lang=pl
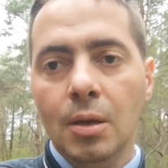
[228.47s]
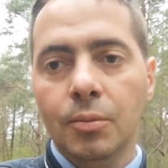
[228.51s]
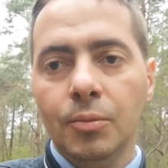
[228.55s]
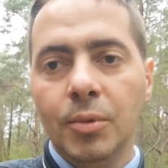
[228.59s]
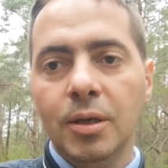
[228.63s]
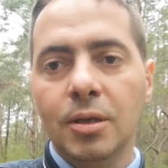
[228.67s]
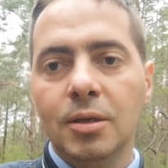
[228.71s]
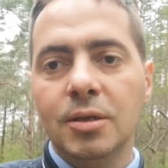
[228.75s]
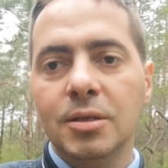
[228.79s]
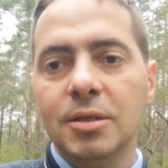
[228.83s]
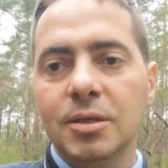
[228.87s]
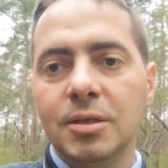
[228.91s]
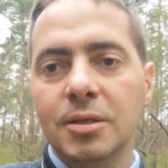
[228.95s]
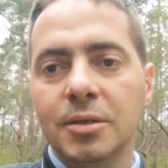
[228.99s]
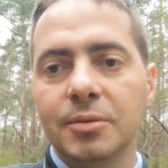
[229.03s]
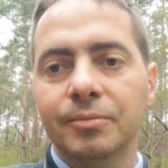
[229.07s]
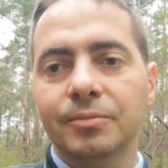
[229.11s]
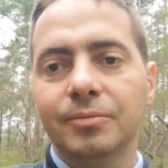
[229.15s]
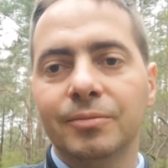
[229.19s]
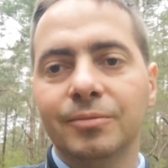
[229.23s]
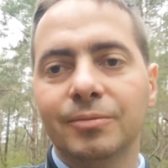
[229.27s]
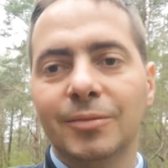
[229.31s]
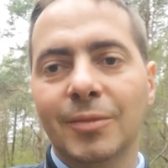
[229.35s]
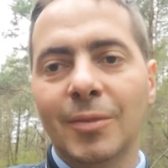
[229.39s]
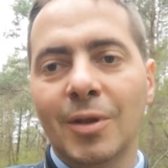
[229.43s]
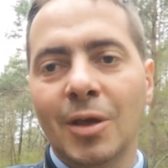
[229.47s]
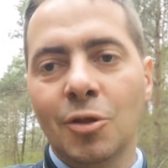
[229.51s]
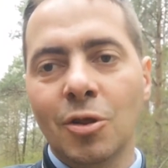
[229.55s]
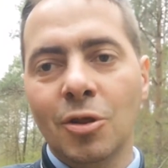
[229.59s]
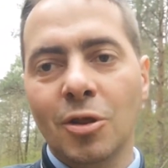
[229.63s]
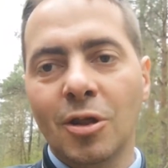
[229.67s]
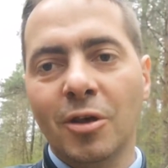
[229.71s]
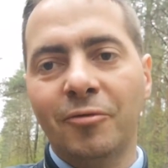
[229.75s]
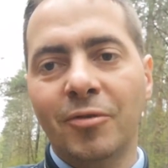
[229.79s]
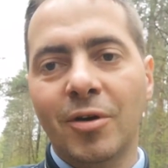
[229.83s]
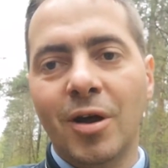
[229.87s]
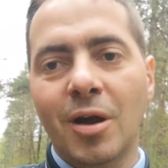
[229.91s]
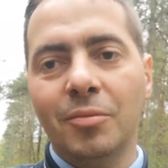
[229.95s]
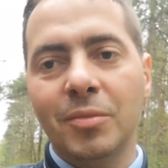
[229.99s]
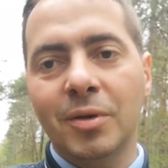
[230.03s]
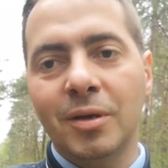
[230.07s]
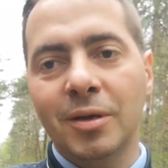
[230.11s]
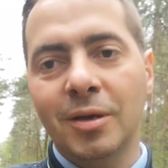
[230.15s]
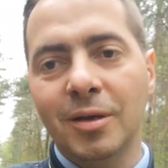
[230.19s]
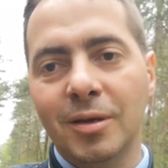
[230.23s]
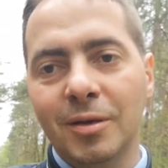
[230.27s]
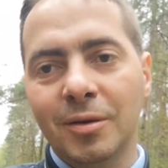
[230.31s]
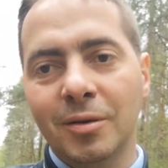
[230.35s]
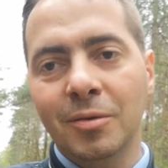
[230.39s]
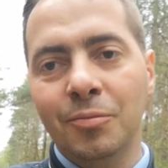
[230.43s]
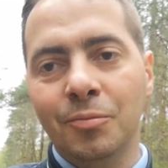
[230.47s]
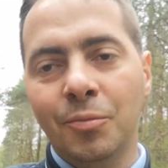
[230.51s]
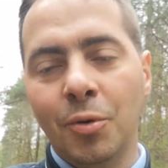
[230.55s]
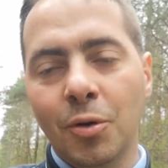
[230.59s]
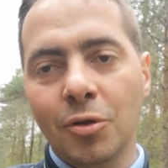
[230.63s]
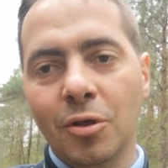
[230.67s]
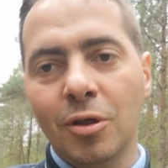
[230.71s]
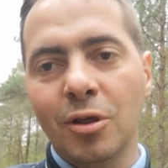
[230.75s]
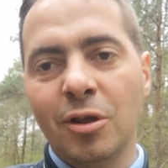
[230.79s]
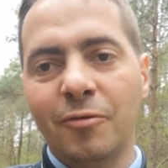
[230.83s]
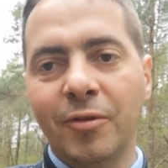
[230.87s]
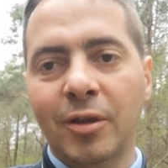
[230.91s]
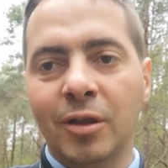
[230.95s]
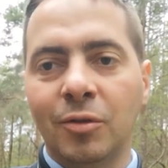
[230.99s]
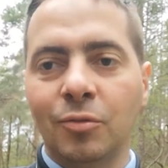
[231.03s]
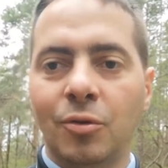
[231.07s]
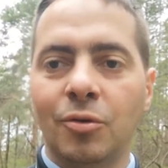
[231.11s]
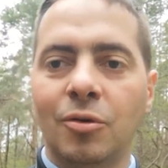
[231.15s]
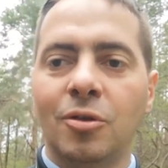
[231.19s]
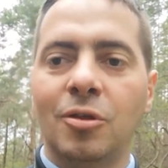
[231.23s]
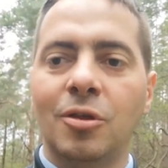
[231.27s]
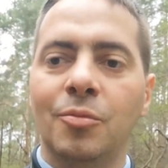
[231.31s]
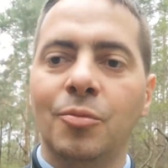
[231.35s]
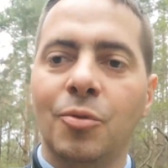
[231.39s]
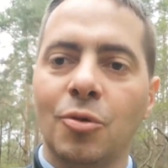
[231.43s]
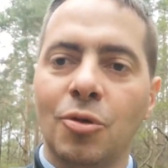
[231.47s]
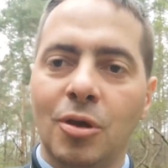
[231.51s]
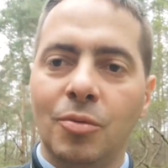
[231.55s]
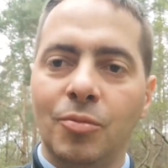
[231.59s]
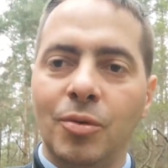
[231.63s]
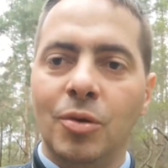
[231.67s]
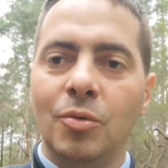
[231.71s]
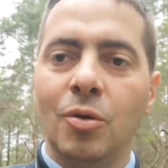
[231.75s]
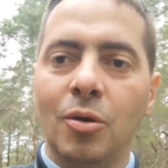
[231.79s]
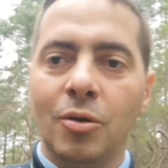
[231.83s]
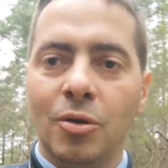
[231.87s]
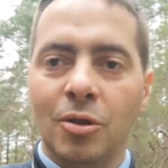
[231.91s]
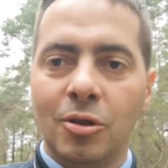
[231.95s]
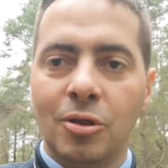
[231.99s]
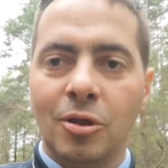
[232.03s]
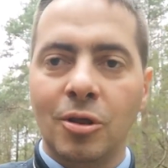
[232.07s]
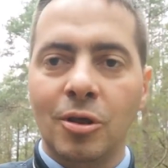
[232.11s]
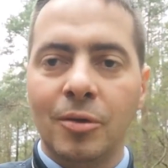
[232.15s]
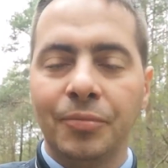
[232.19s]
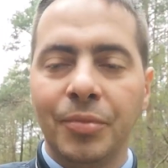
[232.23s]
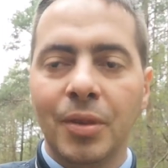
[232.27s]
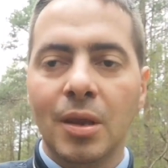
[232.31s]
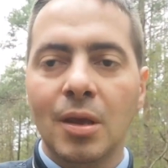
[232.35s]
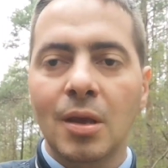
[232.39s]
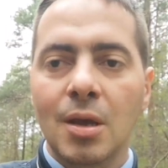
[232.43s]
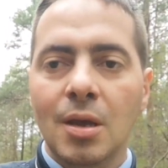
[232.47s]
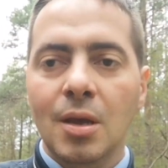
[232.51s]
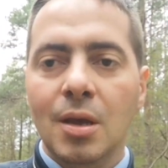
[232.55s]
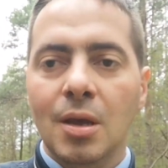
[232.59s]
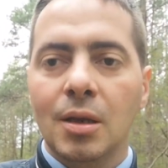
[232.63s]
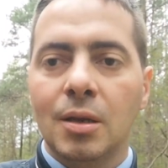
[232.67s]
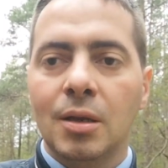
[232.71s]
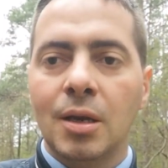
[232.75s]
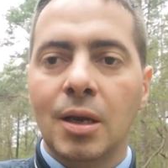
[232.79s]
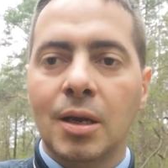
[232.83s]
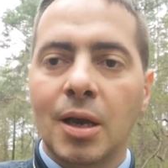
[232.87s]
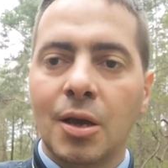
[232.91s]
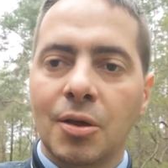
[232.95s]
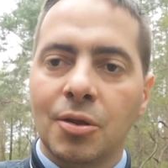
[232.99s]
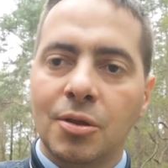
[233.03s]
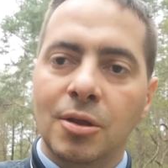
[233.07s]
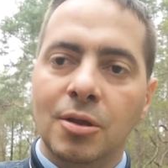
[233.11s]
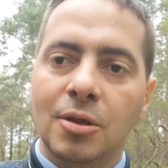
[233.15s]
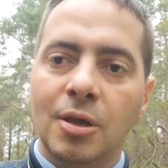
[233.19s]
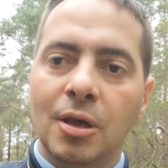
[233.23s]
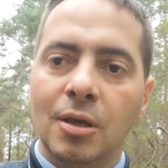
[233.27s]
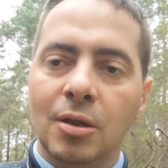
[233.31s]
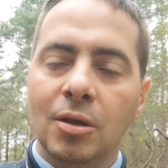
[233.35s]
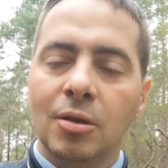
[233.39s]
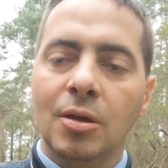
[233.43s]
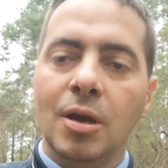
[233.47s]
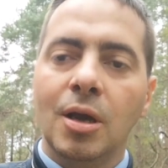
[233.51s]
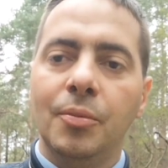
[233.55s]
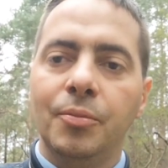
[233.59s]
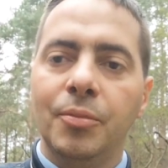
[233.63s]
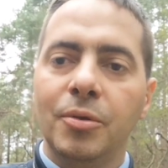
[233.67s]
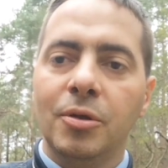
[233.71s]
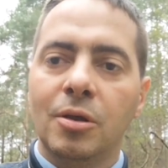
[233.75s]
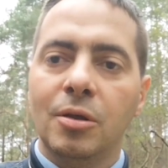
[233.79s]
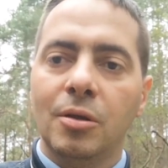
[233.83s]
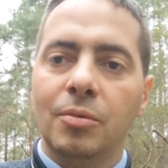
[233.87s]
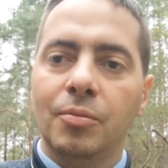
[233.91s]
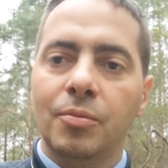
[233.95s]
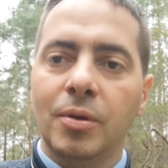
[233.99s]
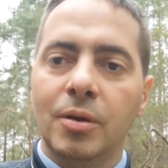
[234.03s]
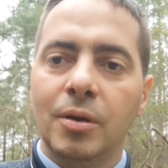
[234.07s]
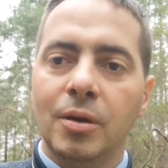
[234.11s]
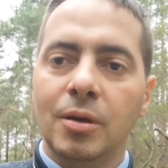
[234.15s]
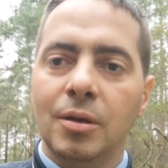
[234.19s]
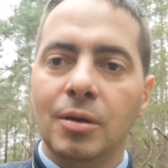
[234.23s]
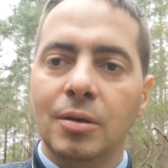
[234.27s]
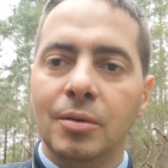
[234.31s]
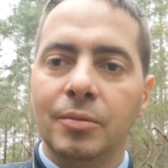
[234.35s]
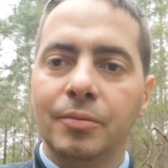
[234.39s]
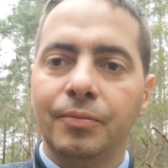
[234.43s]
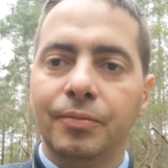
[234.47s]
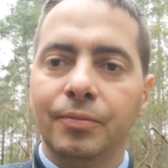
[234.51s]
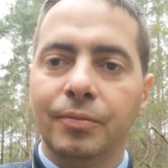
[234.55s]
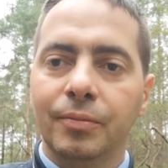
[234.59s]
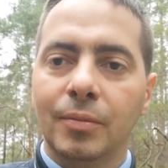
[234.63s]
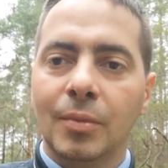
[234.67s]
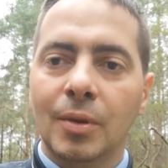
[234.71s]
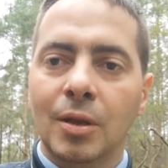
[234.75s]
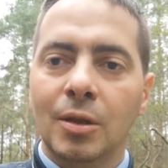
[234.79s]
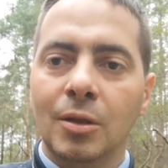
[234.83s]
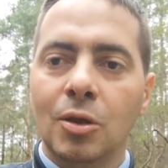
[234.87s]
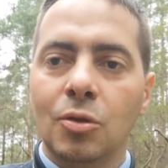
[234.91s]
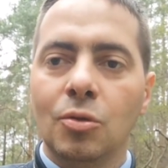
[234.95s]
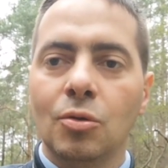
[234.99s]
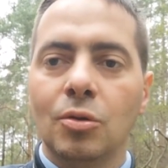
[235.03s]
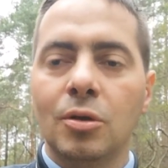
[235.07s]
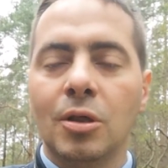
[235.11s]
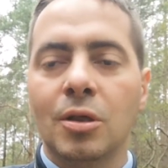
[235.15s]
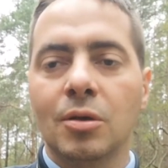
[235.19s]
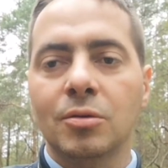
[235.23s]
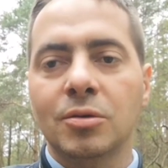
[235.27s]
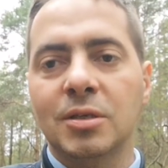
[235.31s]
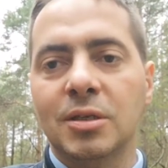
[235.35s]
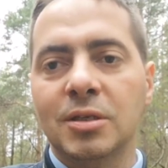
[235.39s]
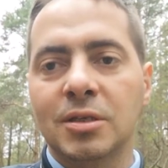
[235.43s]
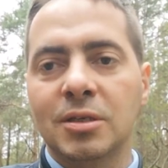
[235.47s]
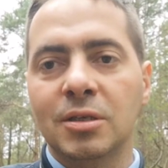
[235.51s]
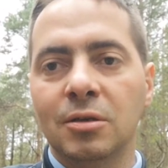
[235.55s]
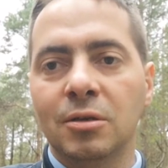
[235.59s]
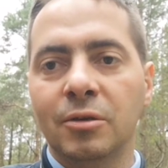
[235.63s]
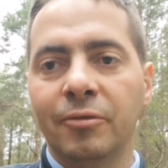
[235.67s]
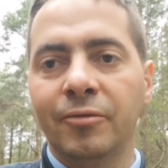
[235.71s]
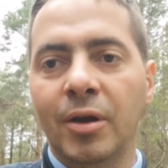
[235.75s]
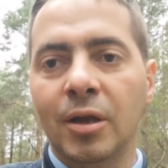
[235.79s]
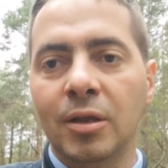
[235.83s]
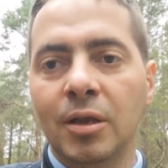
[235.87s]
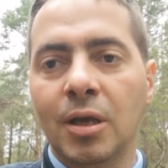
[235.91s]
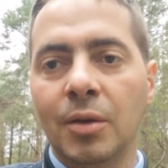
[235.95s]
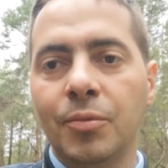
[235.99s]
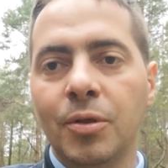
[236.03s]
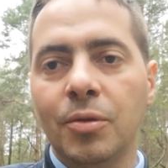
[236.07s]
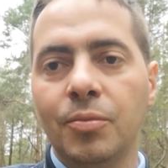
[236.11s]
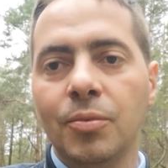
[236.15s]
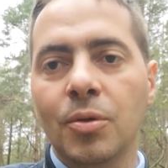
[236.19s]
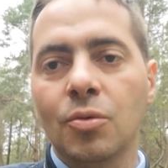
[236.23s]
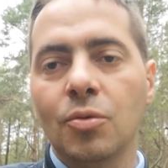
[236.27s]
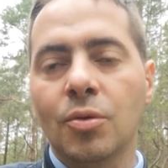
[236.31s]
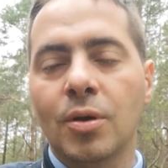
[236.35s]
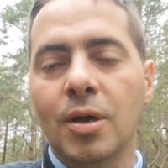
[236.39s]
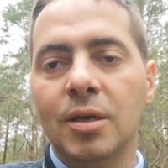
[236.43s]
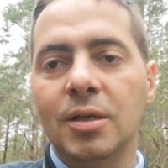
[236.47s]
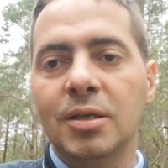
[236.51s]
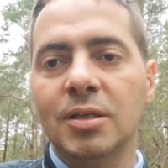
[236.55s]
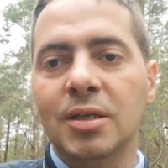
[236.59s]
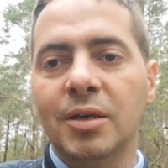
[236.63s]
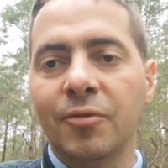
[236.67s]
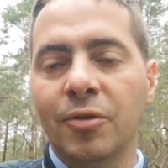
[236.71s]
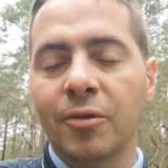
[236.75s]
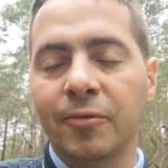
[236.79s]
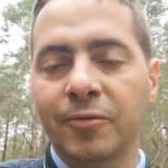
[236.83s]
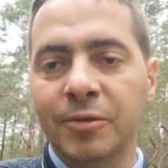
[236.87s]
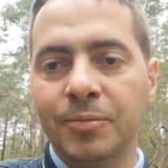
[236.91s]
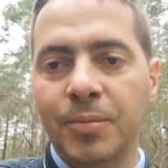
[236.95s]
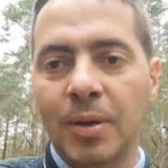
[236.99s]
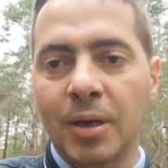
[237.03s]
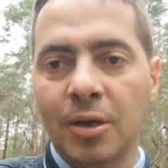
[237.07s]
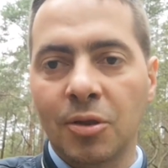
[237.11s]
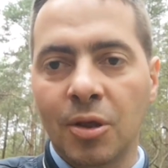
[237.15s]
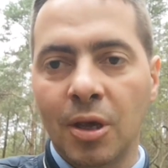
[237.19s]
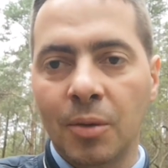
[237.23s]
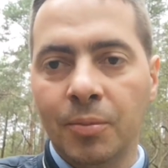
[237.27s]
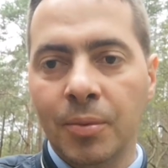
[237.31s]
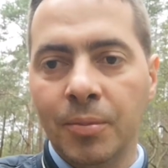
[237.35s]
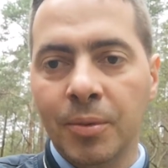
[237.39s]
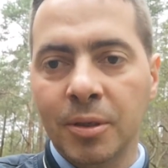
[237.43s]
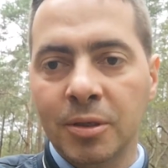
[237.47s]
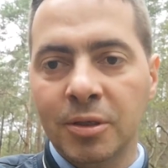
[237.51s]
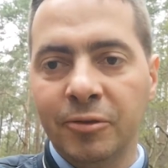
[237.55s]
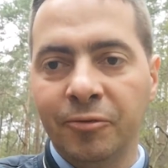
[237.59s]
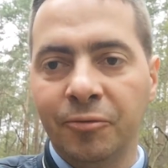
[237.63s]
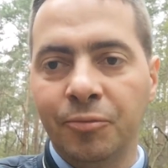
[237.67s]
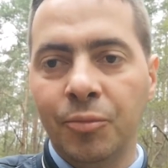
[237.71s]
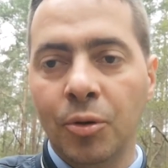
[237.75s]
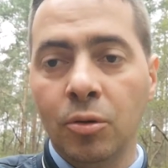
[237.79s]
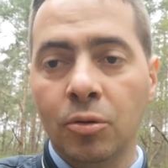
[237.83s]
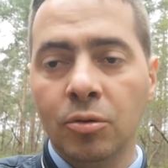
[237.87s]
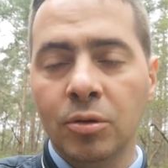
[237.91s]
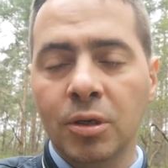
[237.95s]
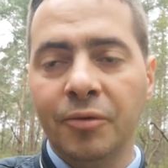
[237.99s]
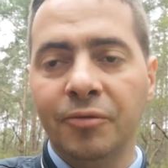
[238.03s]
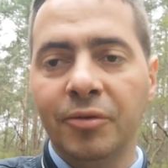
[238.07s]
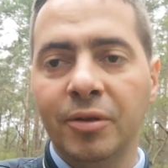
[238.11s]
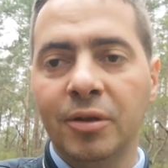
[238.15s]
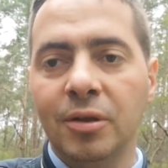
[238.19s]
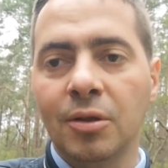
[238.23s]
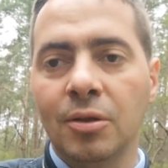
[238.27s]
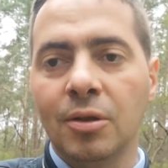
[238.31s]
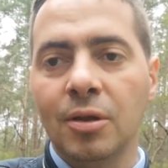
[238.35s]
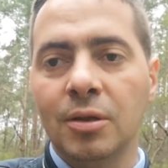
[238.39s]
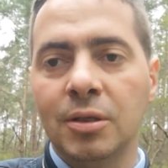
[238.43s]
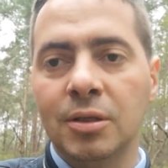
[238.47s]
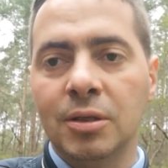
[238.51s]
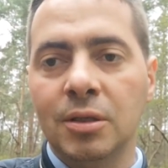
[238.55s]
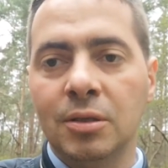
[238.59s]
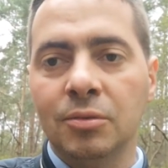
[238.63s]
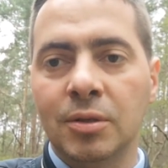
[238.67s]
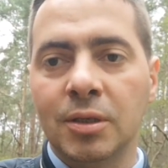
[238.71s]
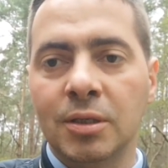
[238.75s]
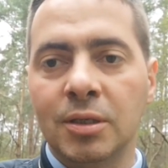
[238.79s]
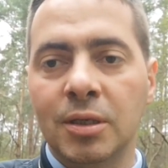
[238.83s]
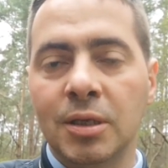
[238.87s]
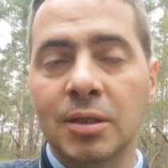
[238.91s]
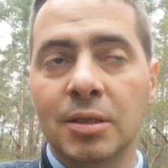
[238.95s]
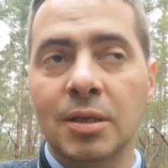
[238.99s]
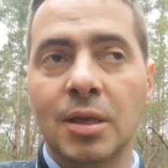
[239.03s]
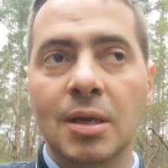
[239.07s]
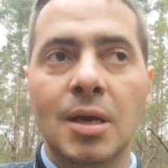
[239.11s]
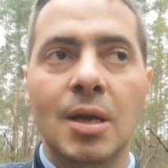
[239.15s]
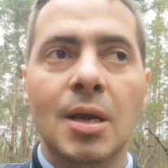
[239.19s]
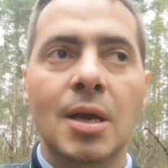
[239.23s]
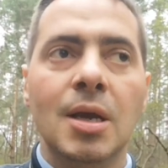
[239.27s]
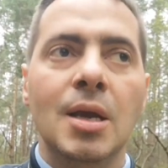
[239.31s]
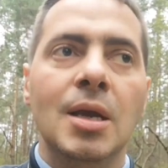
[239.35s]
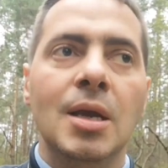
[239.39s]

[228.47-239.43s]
Moi drodzy, życzę Wam Bożej światłości, Bożej miłości na każdy dzień, tego abyśmy nie czuli się zrezygnowani, abyśmy szukali zawsze wsparcia i pomocy w Bogu, nawet jeżeli sytuacja jest